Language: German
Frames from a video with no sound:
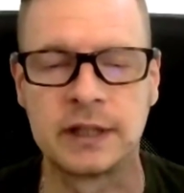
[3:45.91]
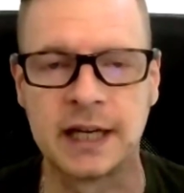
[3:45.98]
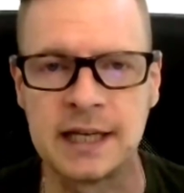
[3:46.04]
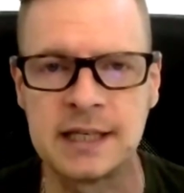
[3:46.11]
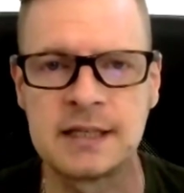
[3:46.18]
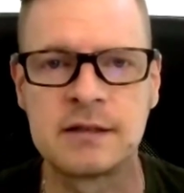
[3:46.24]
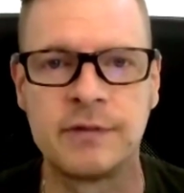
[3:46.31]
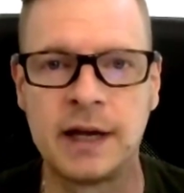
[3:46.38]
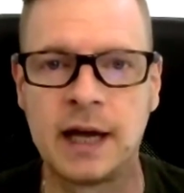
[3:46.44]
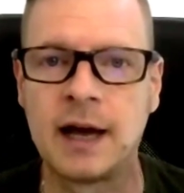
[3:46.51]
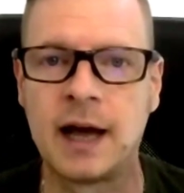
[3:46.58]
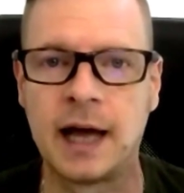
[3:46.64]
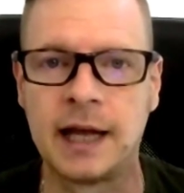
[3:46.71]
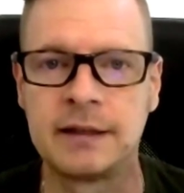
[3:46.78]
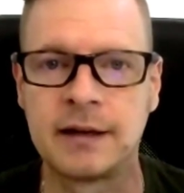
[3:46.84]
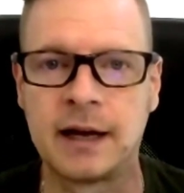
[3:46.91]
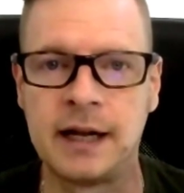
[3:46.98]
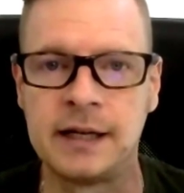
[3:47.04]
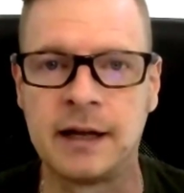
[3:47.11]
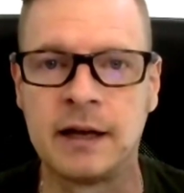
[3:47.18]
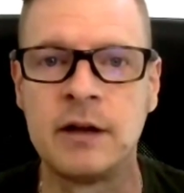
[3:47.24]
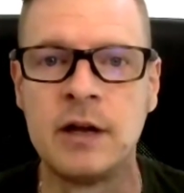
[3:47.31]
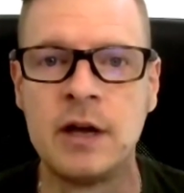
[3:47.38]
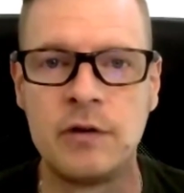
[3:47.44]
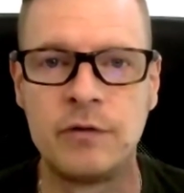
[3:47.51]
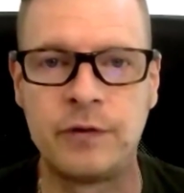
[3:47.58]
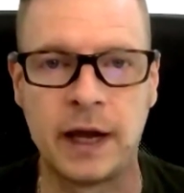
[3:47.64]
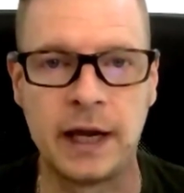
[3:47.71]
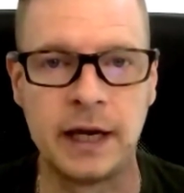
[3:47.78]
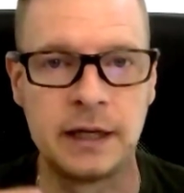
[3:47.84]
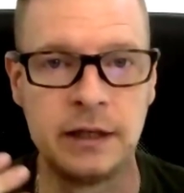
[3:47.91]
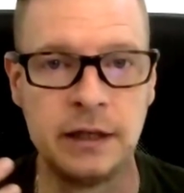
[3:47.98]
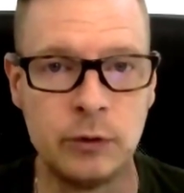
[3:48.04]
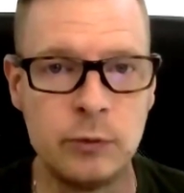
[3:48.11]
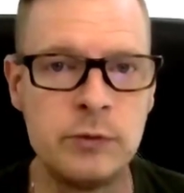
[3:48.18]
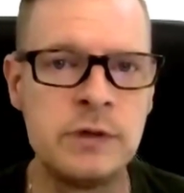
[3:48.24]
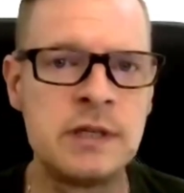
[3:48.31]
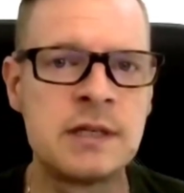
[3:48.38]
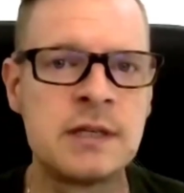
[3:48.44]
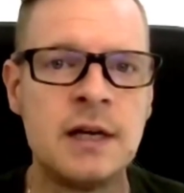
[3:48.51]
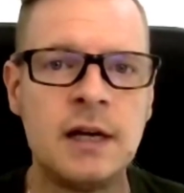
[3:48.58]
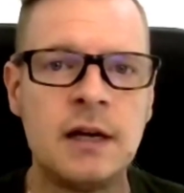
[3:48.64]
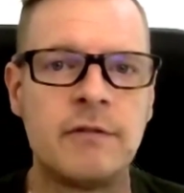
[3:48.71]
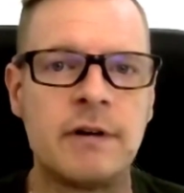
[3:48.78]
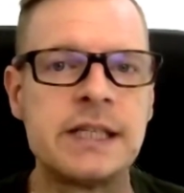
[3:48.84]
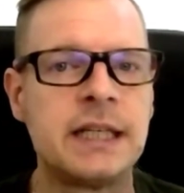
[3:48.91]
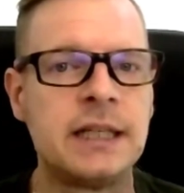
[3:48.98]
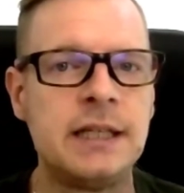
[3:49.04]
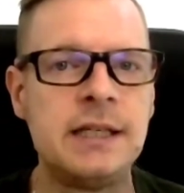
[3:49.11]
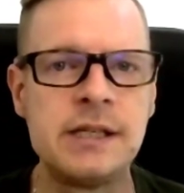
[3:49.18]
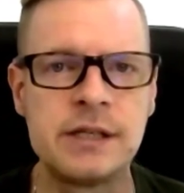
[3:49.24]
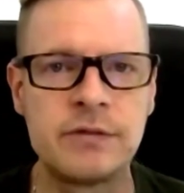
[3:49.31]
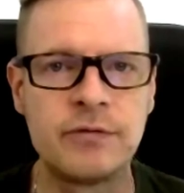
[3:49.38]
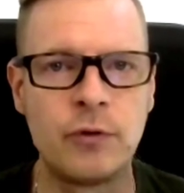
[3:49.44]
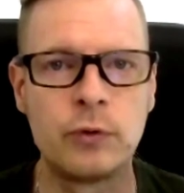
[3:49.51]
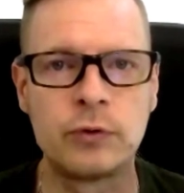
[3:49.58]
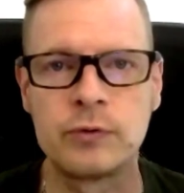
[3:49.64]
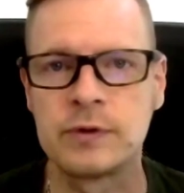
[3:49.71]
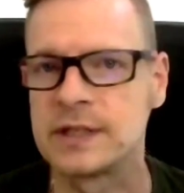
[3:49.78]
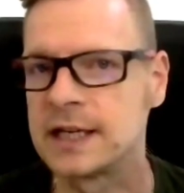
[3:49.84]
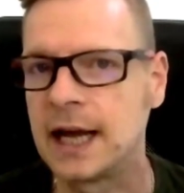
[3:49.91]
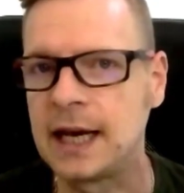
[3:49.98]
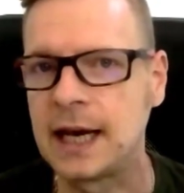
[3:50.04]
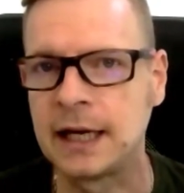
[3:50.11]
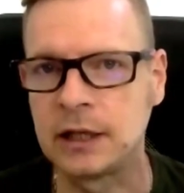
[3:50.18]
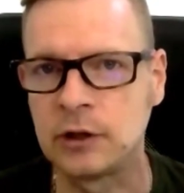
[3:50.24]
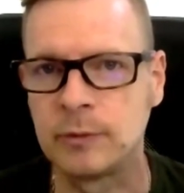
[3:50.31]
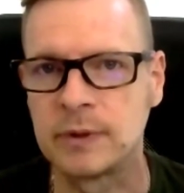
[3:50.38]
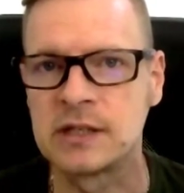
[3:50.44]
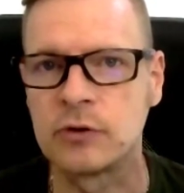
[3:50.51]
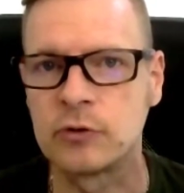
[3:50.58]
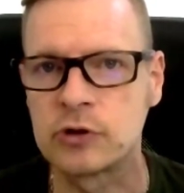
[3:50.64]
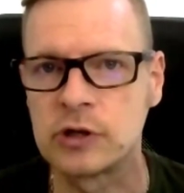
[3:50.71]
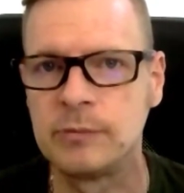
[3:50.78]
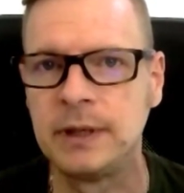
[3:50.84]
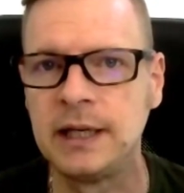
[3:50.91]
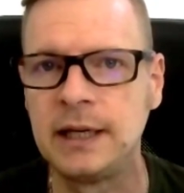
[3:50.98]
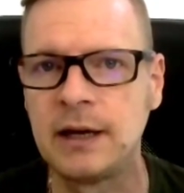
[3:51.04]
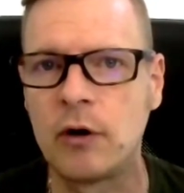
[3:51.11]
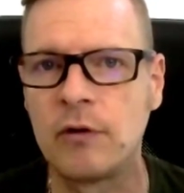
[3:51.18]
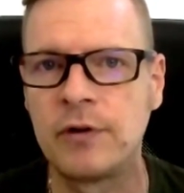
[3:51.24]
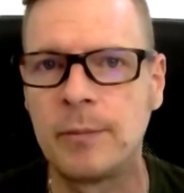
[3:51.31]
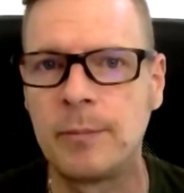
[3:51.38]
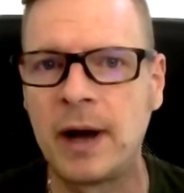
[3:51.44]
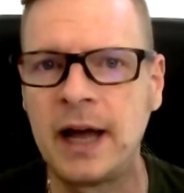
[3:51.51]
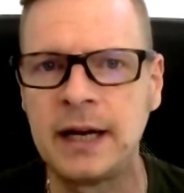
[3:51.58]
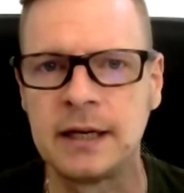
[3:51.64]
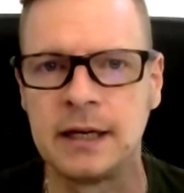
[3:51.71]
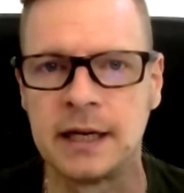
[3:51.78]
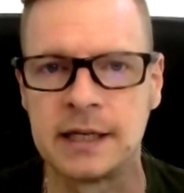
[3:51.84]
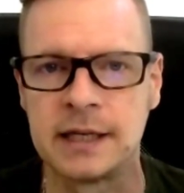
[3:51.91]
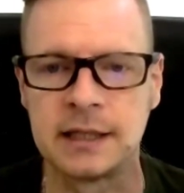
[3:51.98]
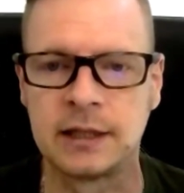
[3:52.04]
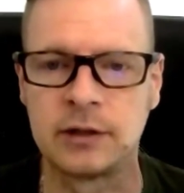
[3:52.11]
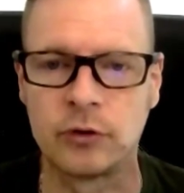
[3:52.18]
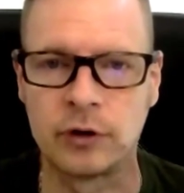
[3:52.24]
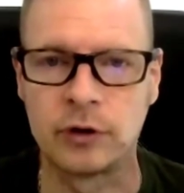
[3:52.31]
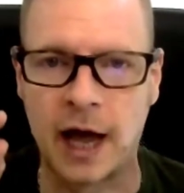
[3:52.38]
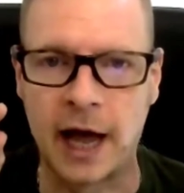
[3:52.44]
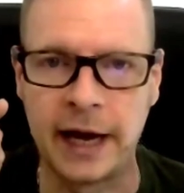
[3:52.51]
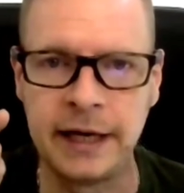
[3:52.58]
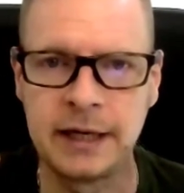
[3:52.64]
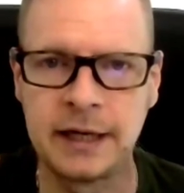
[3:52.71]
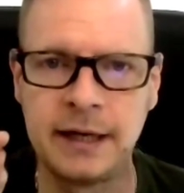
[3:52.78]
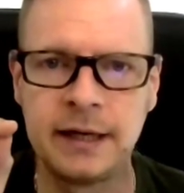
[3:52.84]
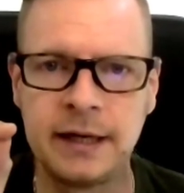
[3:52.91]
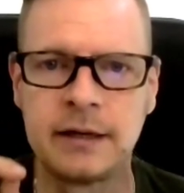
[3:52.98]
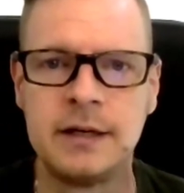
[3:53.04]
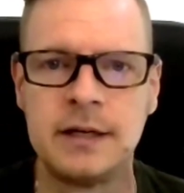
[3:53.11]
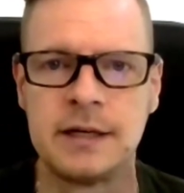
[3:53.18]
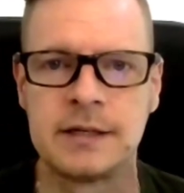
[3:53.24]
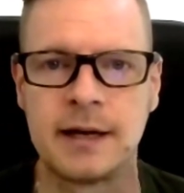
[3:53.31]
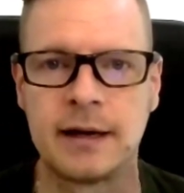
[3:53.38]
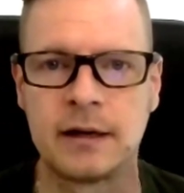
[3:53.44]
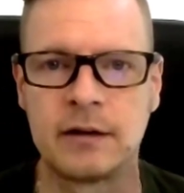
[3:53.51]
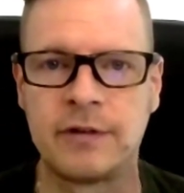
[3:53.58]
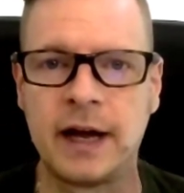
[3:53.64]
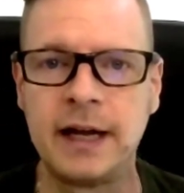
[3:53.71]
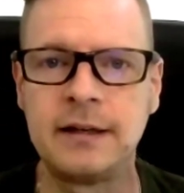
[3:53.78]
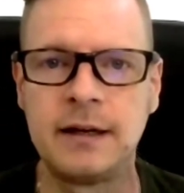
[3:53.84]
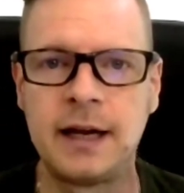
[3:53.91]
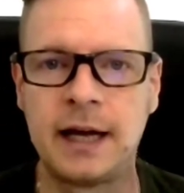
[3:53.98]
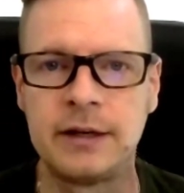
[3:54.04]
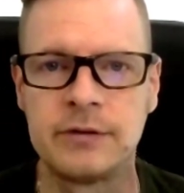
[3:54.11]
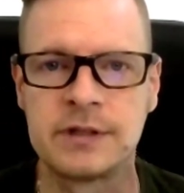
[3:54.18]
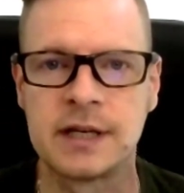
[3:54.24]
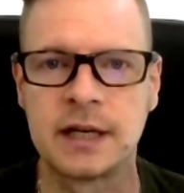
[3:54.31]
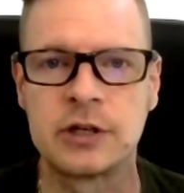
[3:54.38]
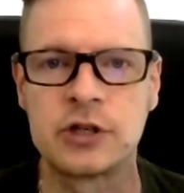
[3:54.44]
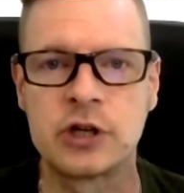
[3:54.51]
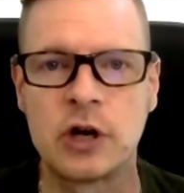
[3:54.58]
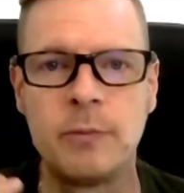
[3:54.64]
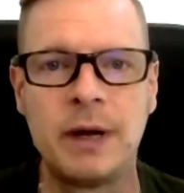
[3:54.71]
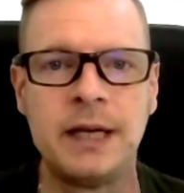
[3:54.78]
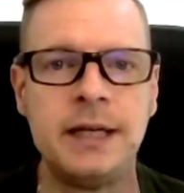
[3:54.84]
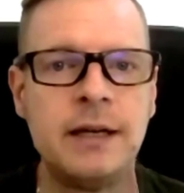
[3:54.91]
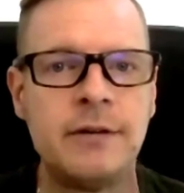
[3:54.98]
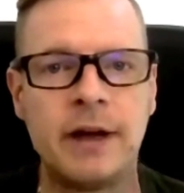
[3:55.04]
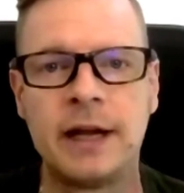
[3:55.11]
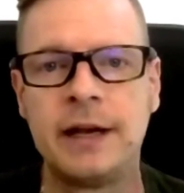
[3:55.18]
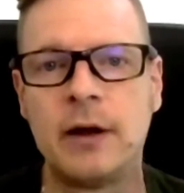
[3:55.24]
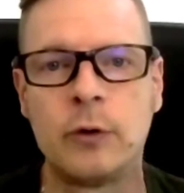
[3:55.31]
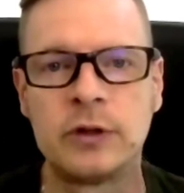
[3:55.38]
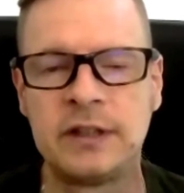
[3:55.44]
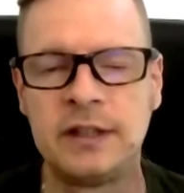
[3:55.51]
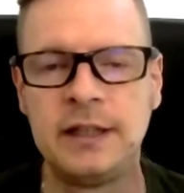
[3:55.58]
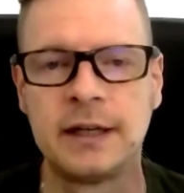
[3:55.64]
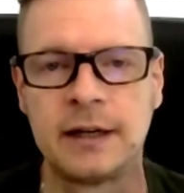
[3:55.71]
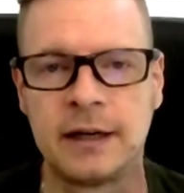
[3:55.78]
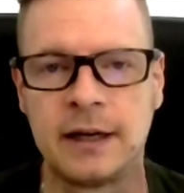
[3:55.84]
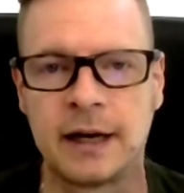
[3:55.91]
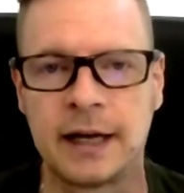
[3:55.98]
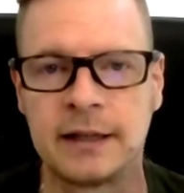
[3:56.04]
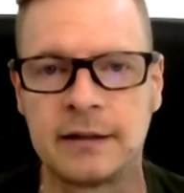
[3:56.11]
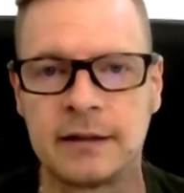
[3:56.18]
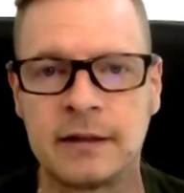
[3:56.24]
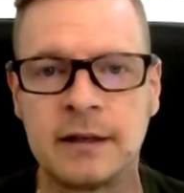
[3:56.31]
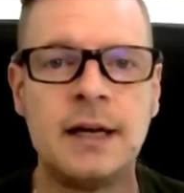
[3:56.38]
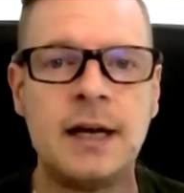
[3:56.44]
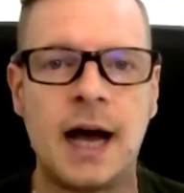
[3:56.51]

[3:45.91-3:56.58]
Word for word: Das wäre ein Teil der Fake News, weil sich dieses Foto sehr leicht über Social Media auch verbreiten lässt. Ich drücke einen Klick, sage weiterleiten und sage, schau mal, hier werden auch Tiere gerettet.